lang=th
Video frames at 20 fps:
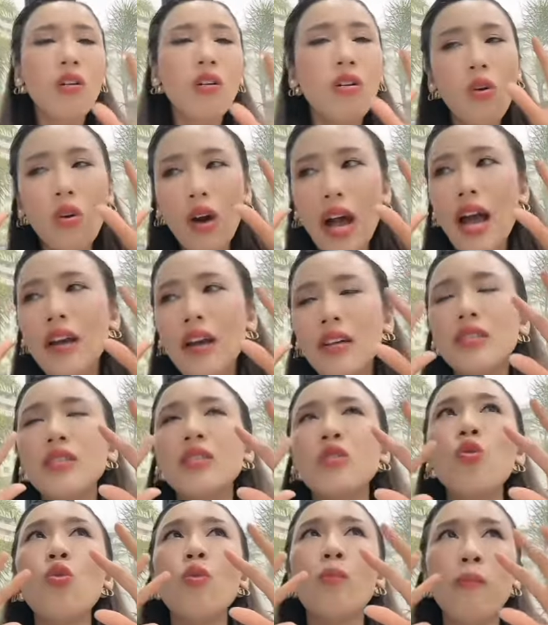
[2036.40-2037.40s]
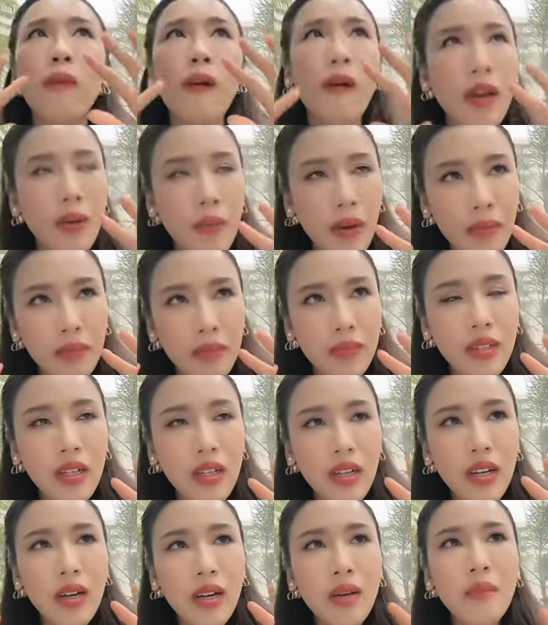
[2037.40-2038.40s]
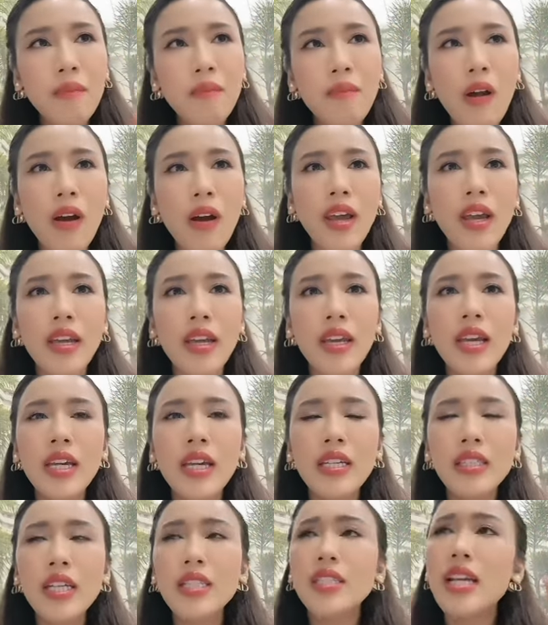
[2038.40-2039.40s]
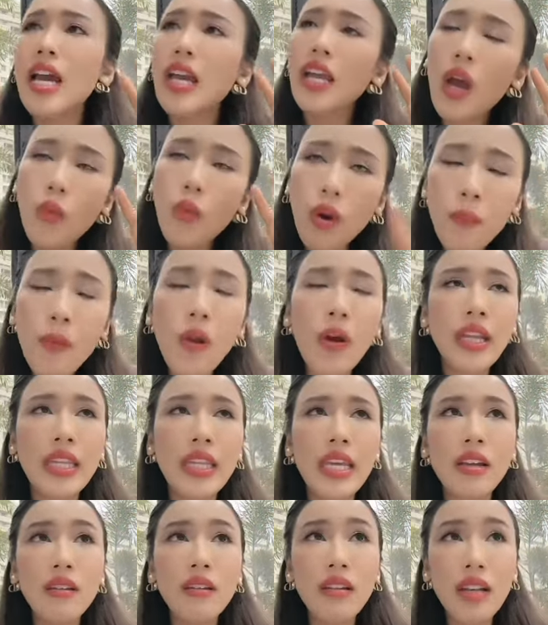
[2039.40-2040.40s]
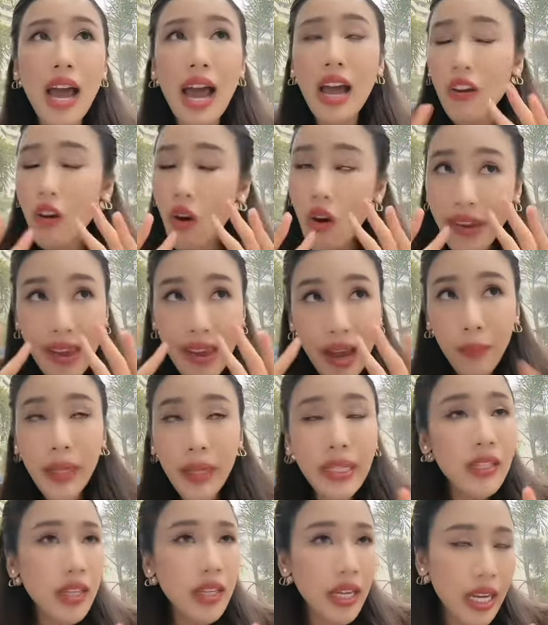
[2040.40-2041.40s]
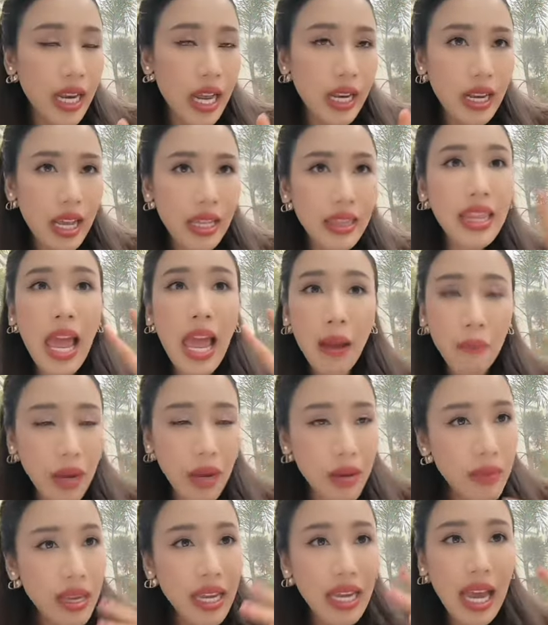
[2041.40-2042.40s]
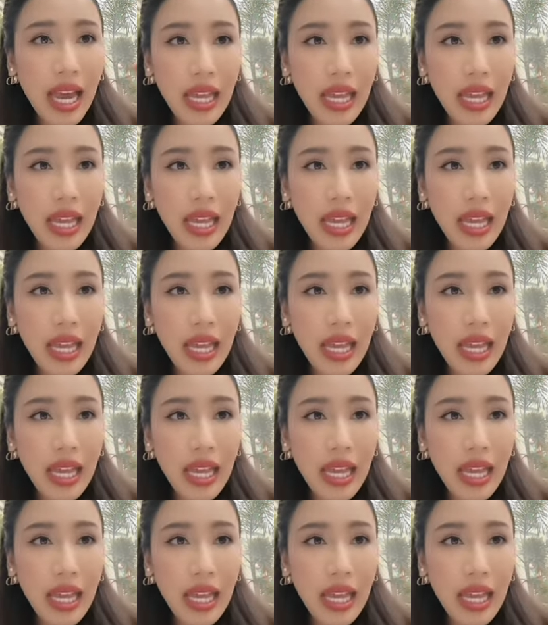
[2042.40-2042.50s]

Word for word: คลององอ่างคือถูกปล่อยแบบ ปล่อยจะใช้คาว่าปล่อยทิ้งร้างก็ยังไม่ถึงขนาดนั้น แต่ไม่